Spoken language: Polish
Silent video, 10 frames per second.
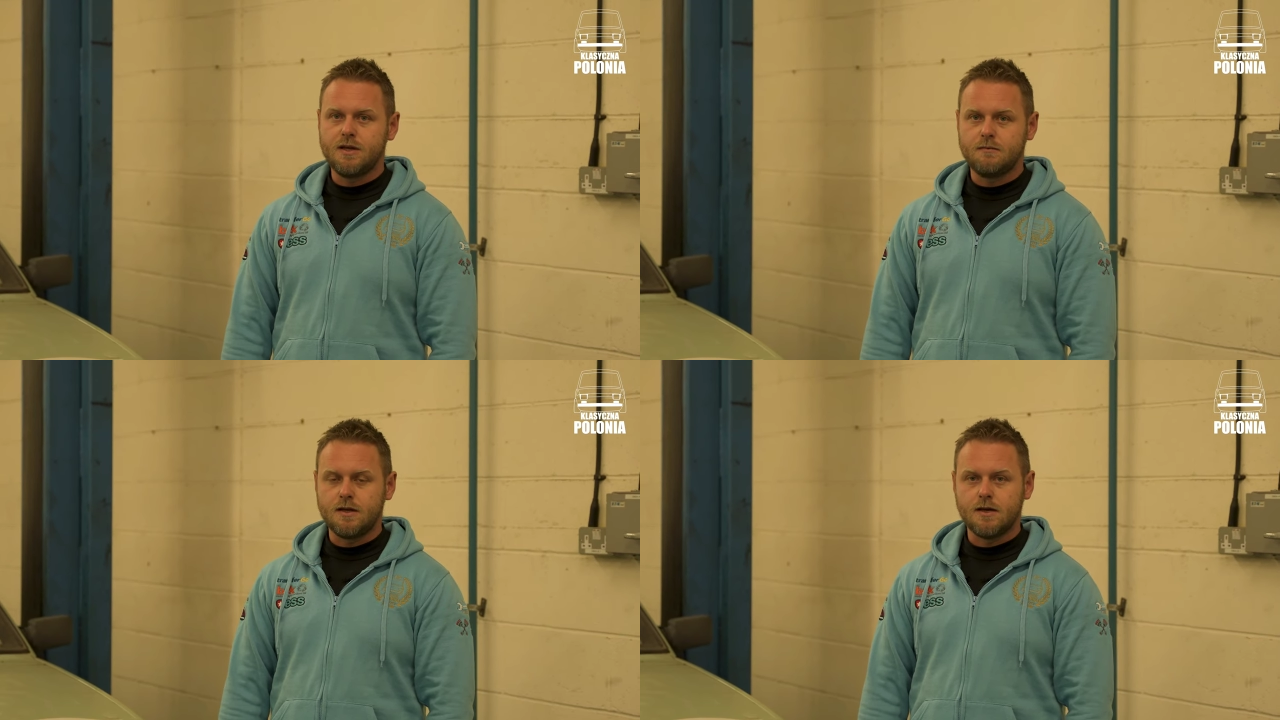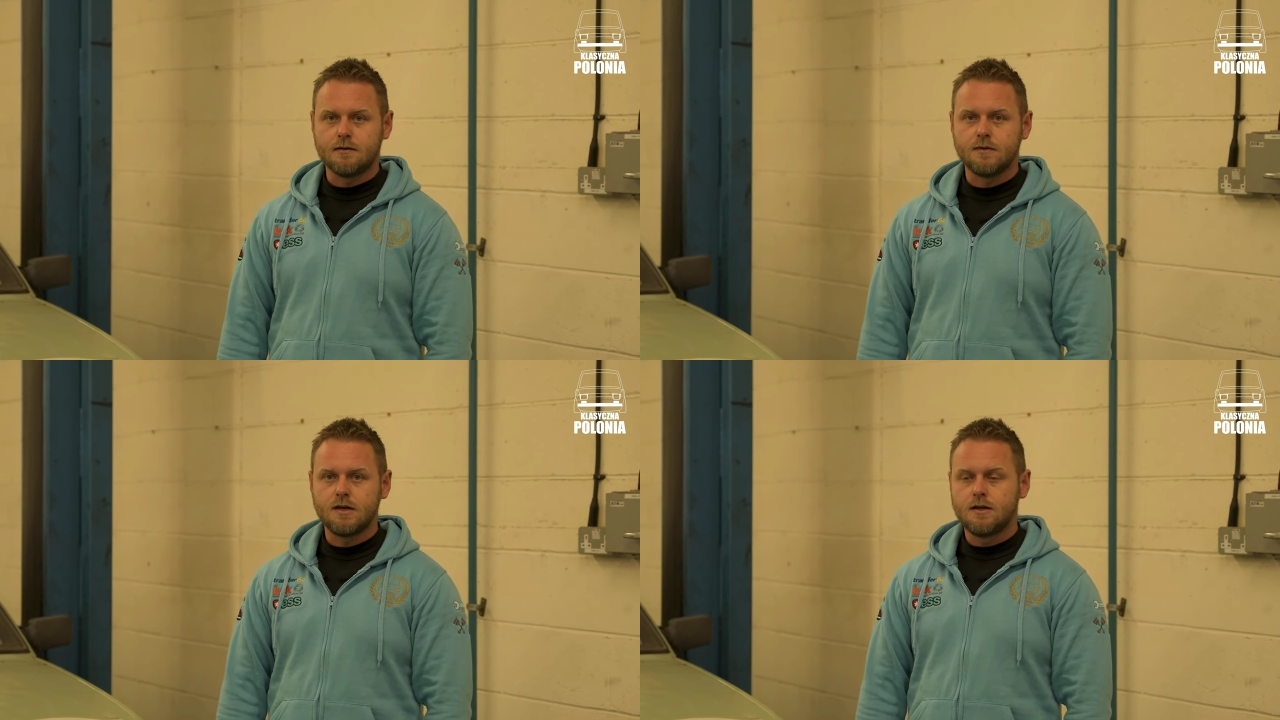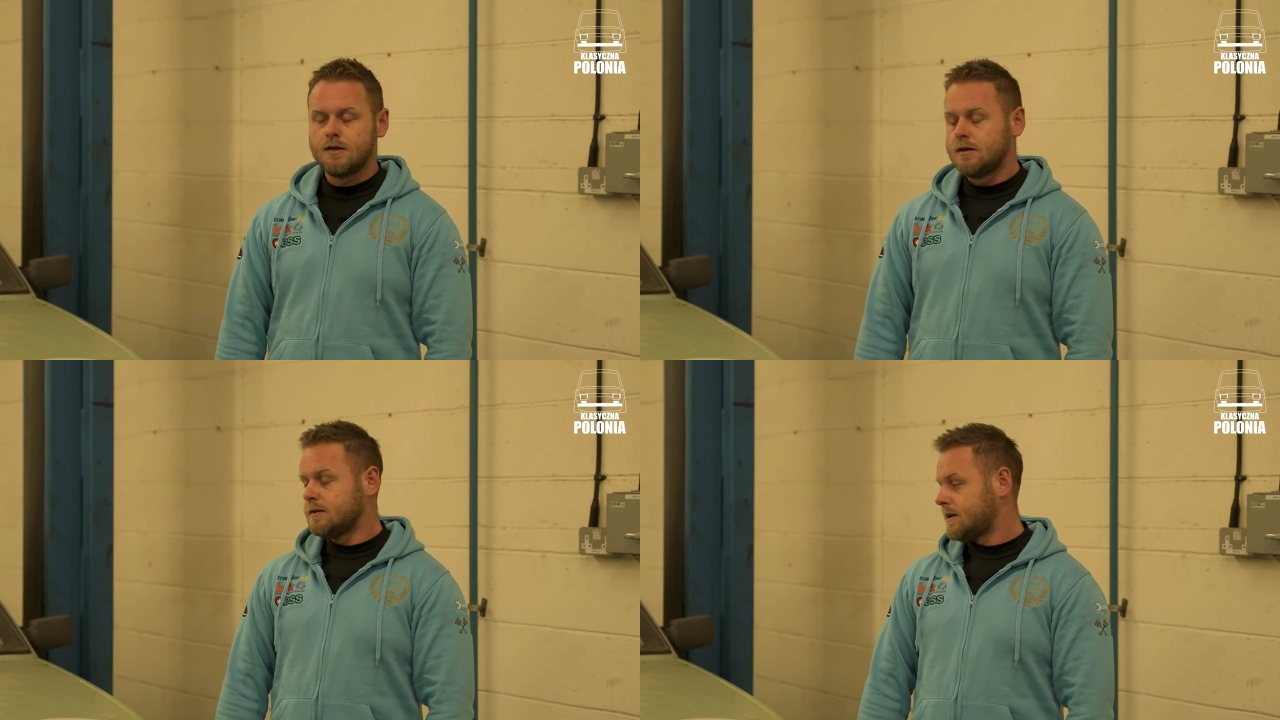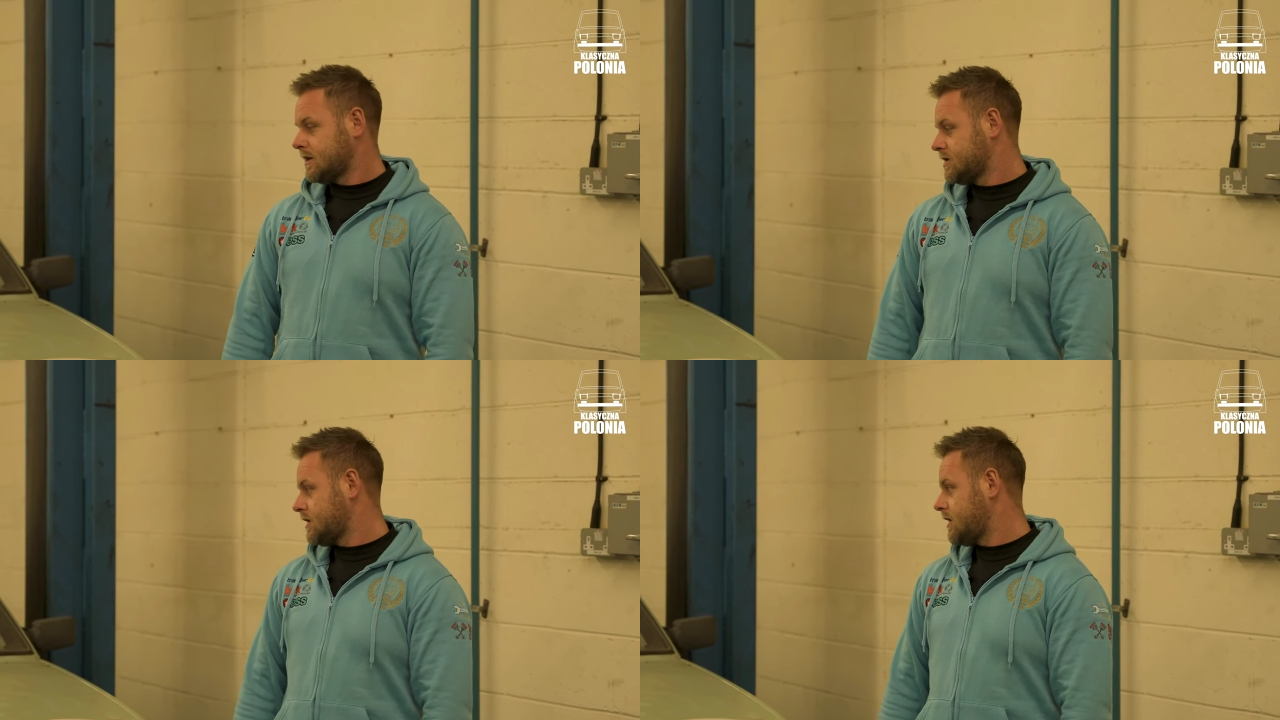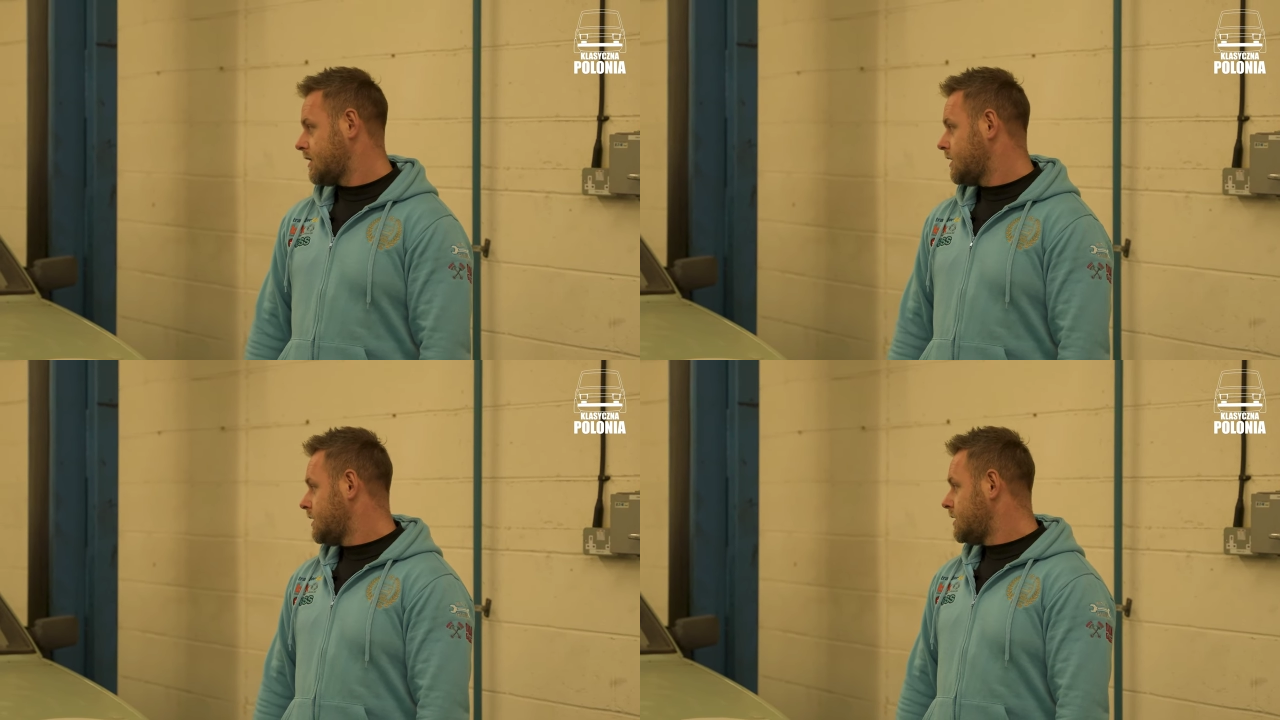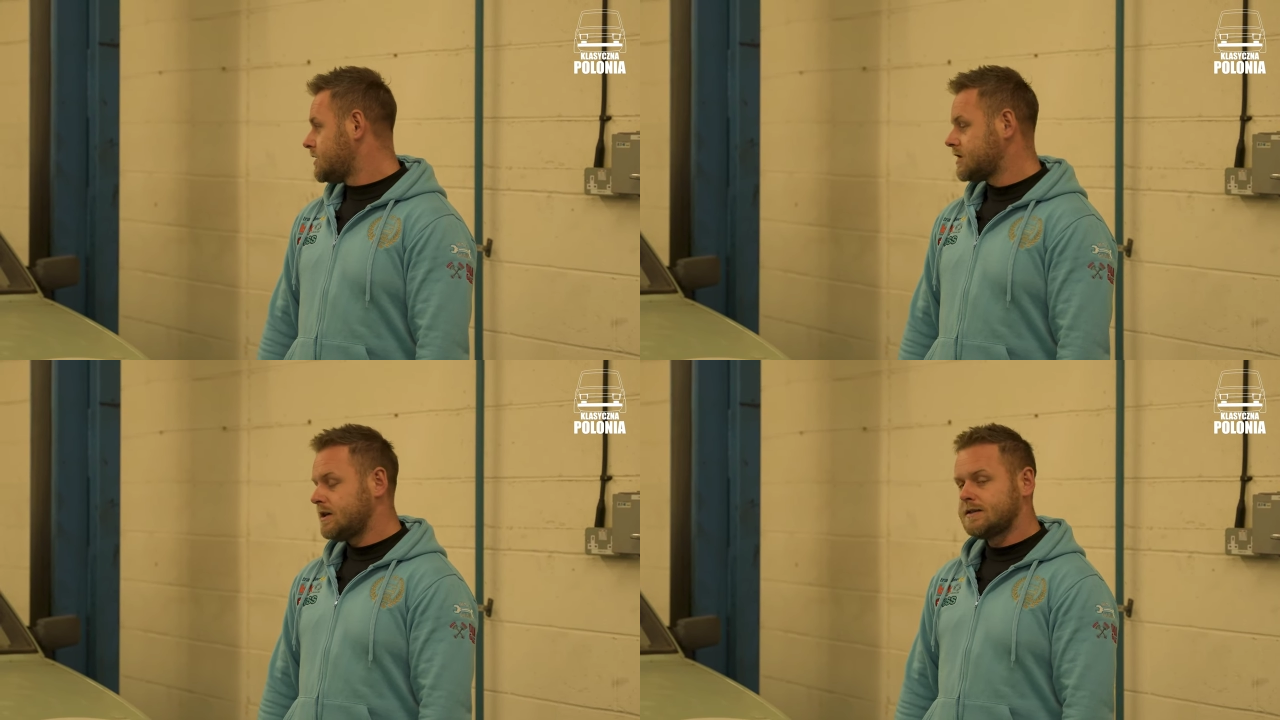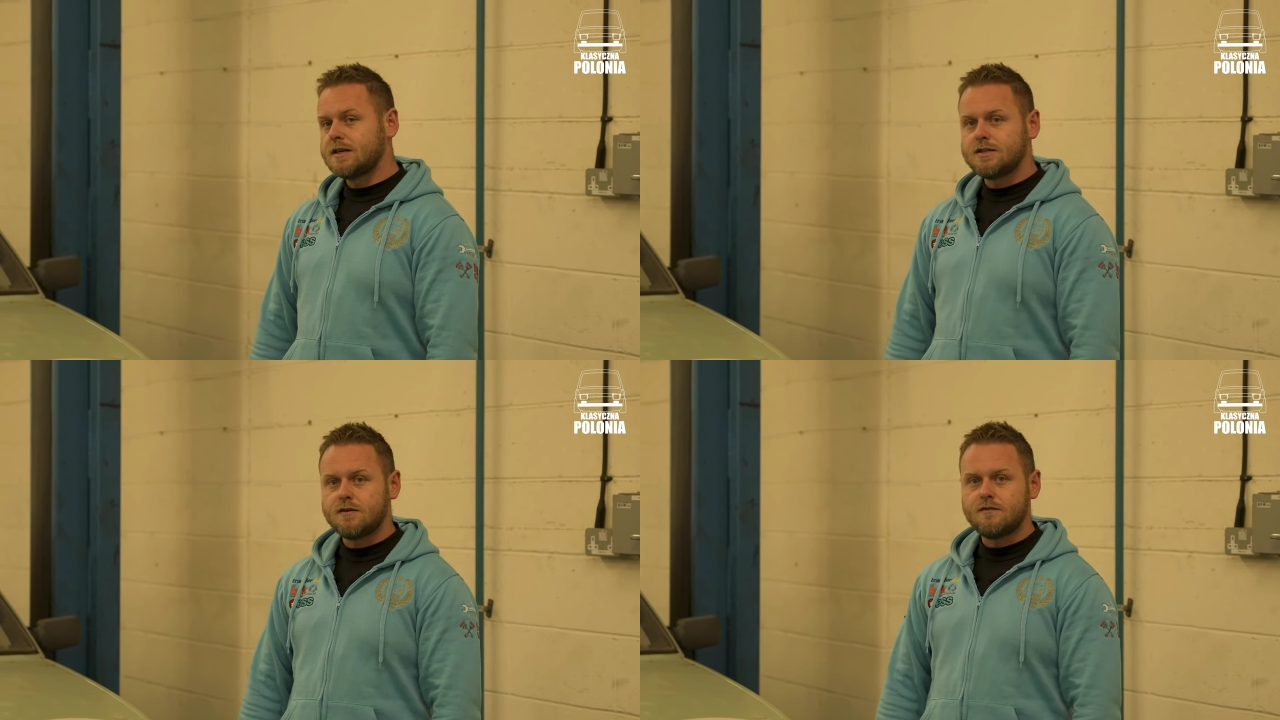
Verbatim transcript: Birmingham. Także jeżeli chcecie